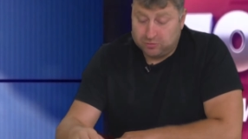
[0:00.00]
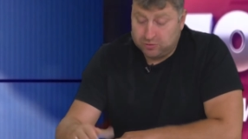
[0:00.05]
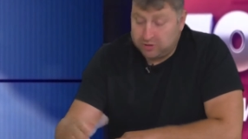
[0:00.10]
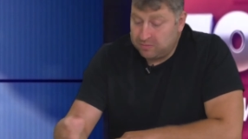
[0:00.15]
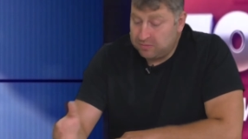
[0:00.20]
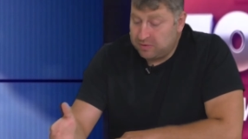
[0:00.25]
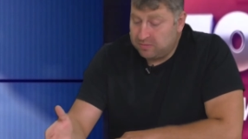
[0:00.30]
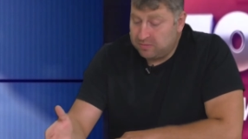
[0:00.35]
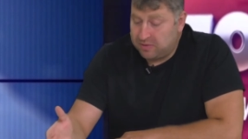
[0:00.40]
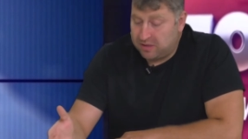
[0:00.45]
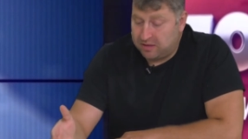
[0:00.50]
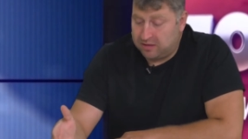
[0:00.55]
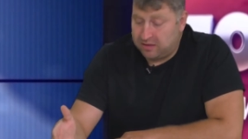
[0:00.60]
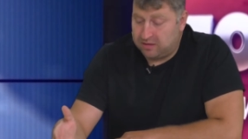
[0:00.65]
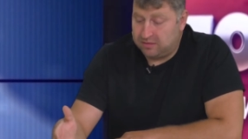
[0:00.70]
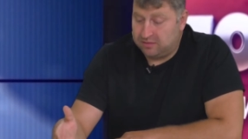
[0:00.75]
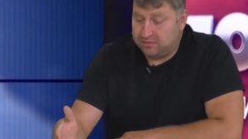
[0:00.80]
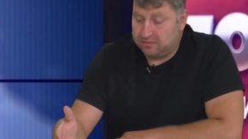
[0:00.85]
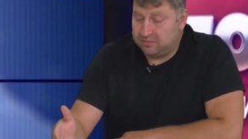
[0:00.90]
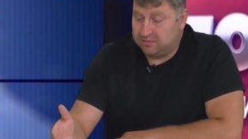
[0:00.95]
Но тем не
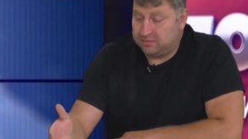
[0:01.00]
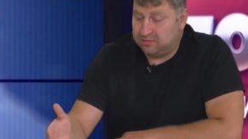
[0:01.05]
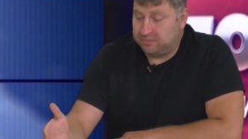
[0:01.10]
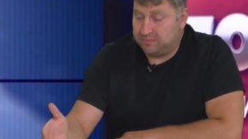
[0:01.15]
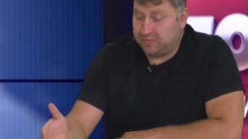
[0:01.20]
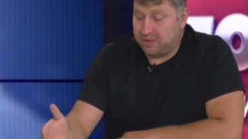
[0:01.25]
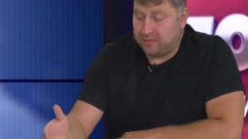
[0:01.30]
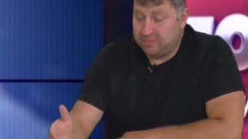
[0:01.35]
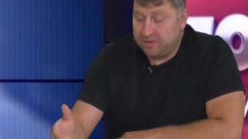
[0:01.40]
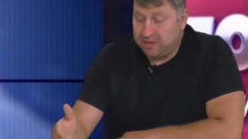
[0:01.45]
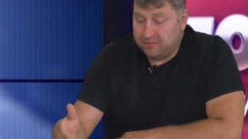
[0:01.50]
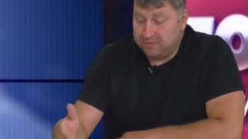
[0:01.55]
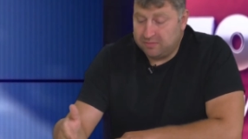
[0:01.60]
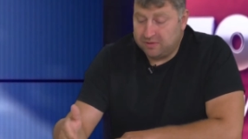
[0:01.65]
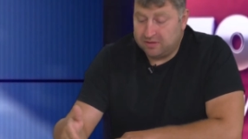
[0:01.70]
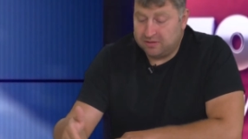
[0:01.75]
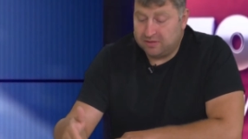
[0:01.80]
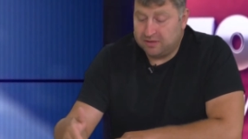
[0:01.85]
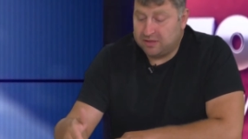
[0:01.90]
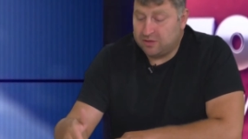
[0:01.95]
менее, э,
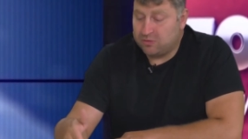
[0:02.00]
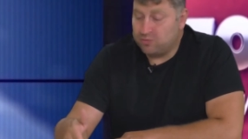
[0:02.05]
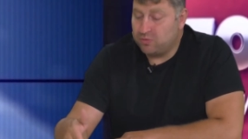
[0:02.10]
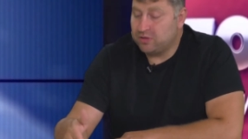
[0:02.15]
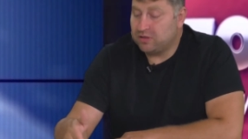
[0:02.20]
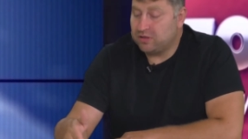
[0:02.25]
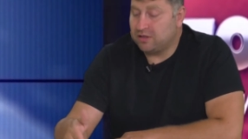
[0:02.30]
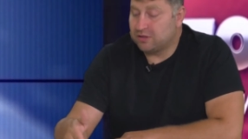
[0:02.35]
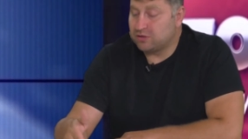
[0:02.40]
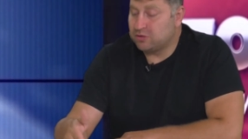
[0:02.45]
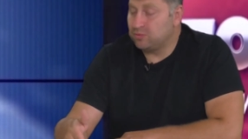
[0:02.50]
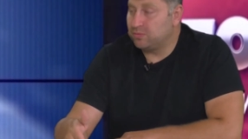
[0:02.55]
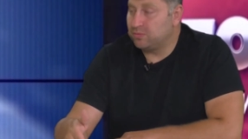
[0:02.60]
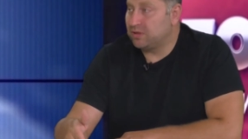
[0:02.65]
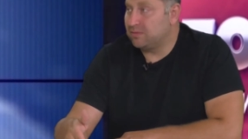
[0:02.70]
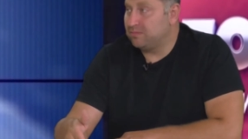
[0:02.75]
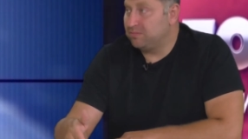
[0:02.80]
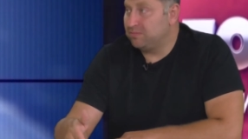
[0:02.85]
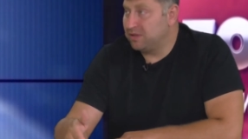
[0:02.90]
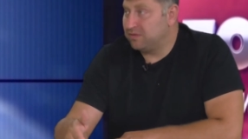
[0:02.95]
проблемы никакой не должно
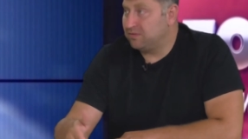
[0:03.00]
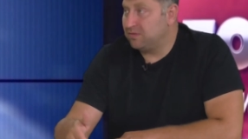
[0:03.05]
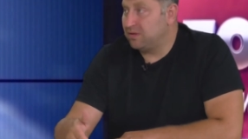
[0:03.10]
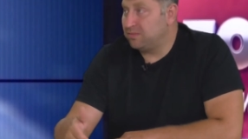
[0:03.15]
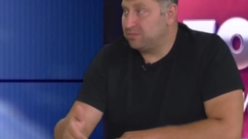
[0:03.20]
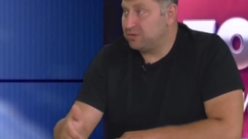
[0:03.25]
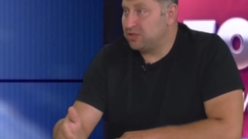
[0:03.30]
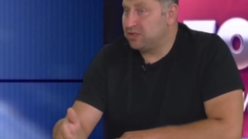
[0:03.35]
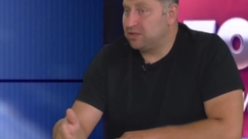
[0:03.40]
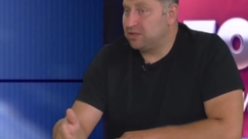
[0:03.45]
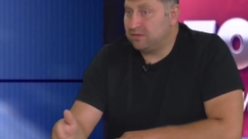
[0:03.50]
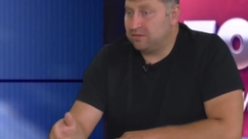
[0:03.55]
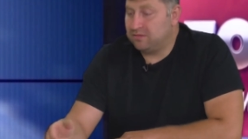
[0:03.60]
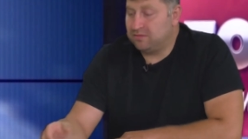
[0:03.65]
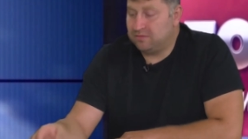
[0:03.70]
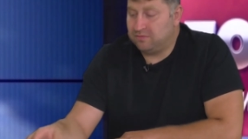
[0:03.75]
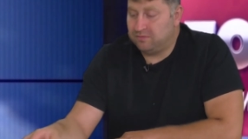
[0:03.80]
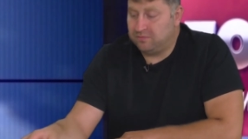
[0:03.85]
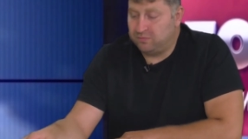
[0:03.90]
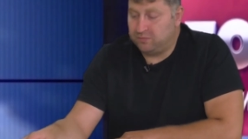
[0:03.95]
было быть
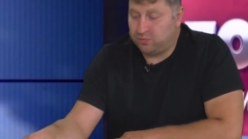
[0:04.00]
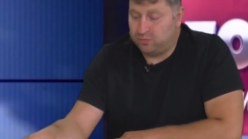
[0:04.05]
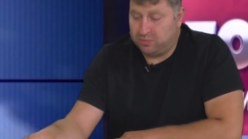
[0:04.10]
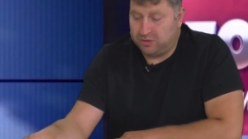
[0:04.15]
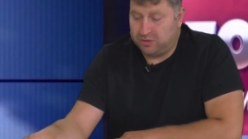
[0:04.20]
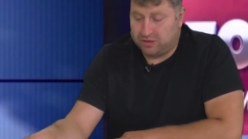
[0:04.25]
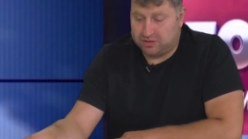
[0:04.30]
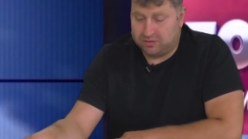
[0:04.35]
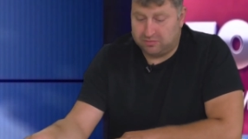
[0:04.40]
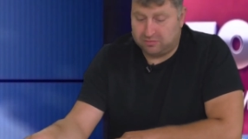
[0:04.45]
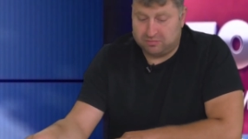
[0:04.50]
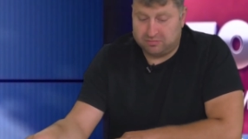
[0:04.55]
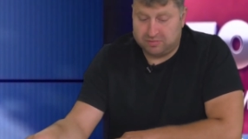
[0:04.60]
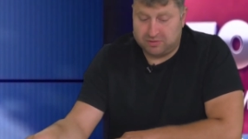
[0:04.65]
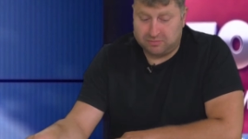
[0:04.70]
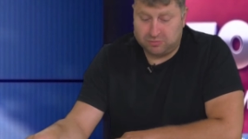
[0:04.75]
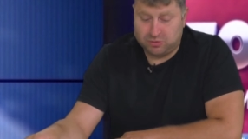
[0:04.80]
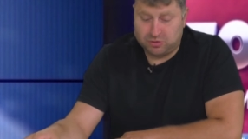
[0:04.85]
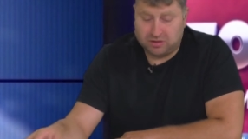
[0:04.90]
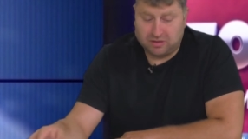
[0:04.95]
вообще в рубежном,
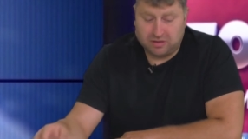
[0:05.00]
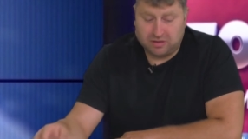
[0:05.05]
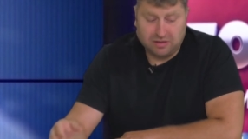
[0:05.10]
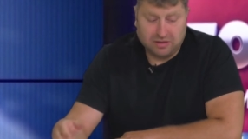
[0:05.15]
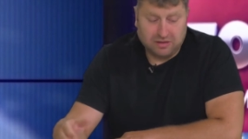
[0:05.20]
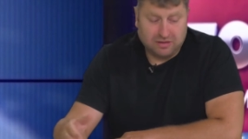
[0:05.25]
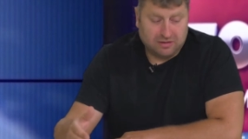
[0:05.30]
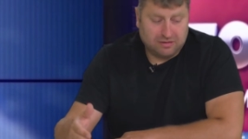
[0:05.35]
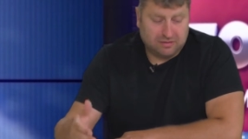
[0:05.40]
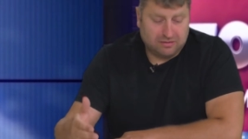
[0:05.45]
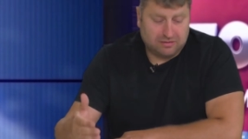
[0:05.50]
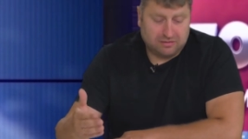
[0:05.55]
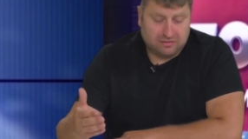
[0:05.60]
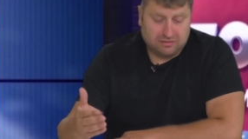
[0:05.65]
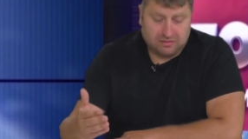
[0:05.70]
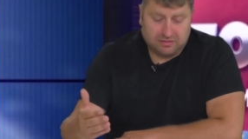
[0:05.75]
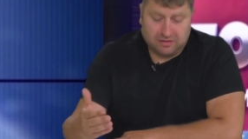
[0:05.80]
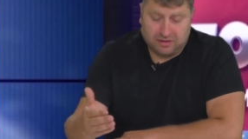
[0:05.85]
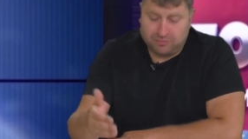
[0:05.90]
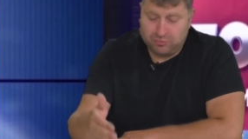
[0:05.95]
потому что
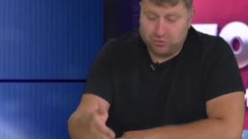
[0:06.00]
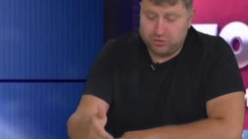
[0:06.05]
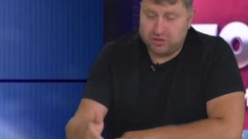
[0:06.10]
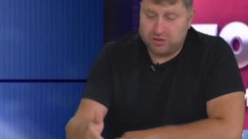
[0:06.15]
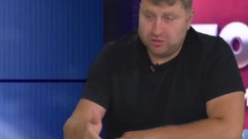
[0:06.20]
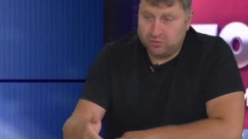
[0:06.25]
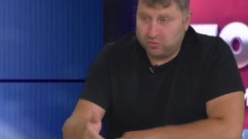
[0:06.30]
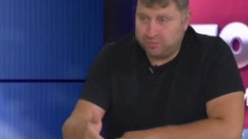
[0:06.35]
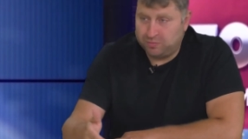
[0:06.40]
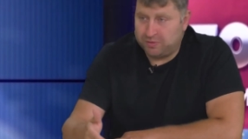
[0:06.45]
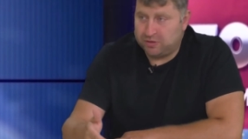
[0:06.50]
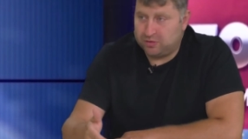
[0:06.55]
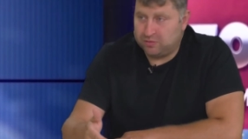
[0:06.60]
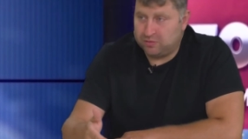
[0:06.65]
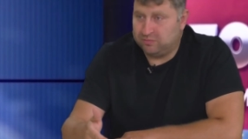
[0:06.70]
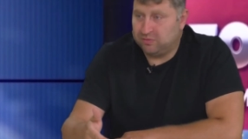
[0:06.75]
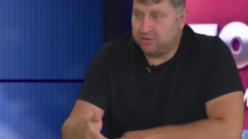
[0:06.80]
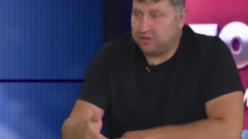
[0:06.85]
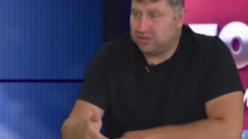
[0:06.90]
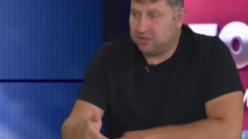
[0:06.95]
э, рабочая группа
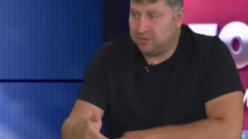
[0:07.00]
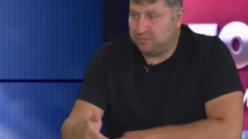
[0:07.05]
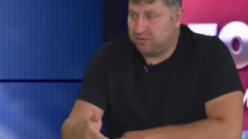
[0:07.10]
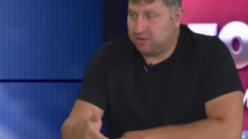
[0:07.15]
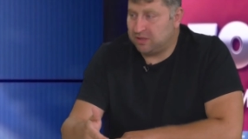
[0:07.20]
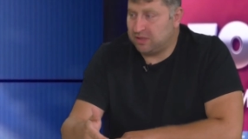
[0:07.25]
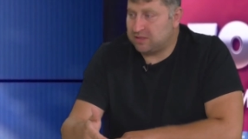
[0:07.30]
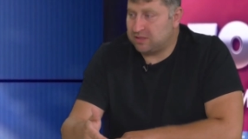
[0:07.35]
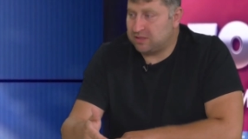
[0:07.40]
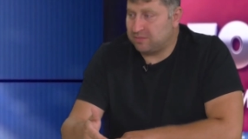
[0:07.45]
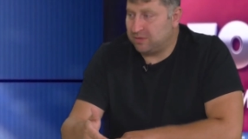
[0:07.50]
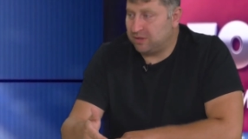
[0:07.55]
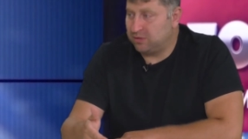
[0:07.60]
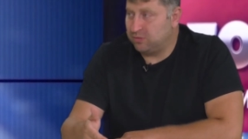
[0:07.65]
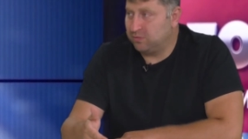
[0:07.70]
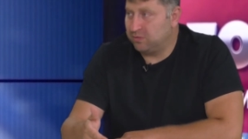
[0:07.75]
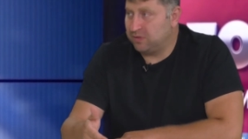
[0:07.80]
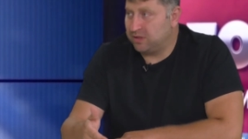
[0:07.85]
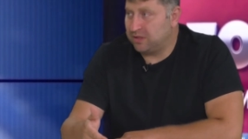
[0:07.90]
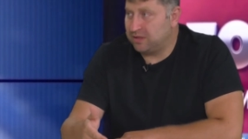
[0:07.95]
еще в 2015
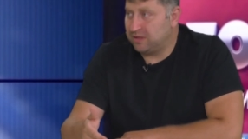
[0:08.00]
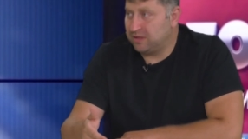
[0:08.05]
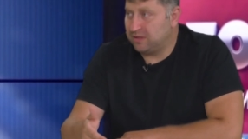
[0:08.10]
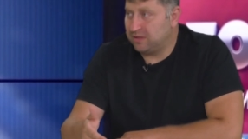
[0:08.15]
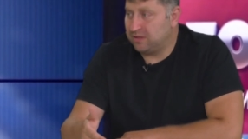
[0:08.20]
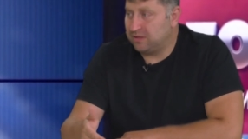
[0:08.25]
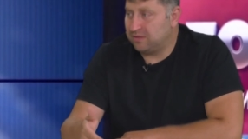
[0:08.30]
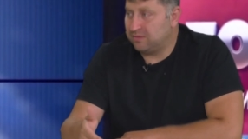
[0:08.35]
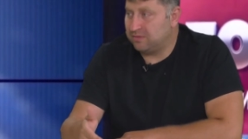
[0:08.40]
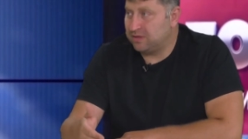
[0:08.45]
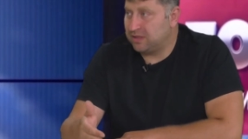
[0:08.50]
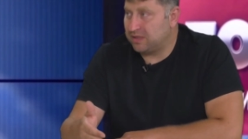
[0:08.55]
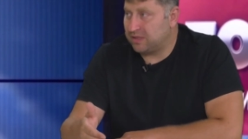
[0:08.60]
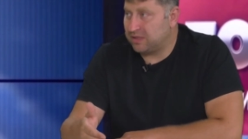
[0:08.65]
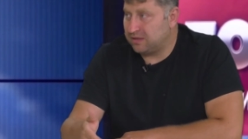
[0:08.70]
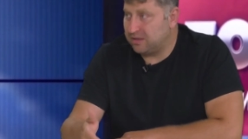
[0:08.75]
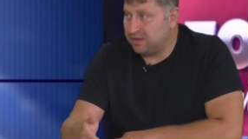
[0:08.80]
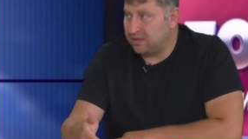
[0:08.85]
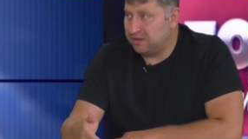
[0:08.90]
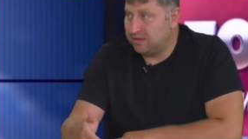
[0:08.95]
году выходила на
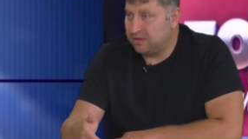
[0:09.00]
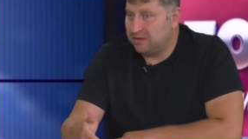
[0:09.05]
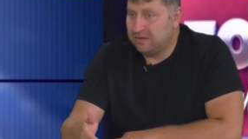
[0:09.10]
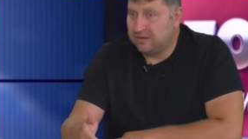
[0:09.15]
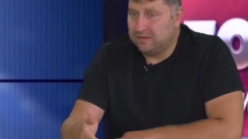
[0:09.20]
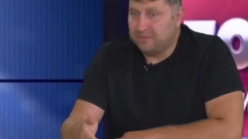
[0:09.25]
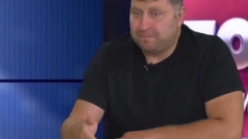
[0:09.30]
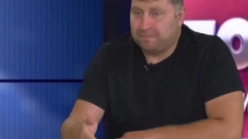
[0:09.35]
водоканал,